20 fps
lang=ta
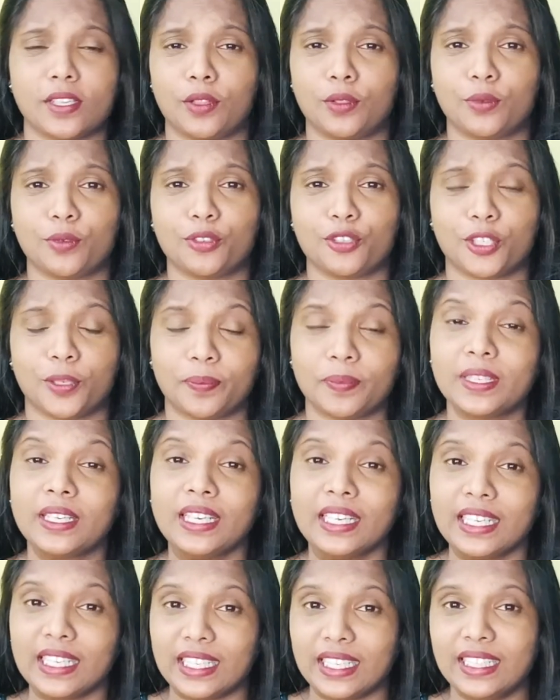சந்தோஷம்
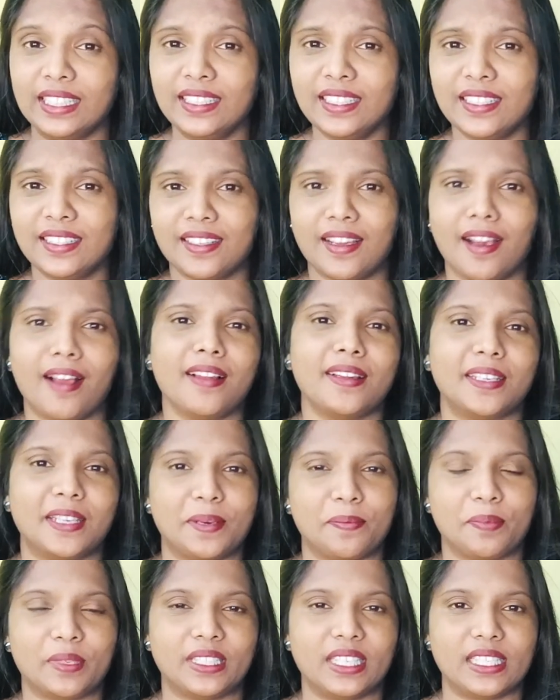இந்த நாள்
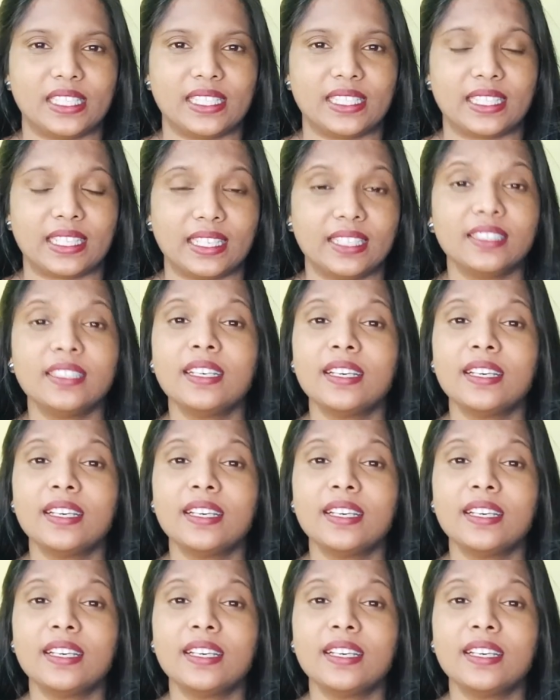நம்ம தேசத்தில்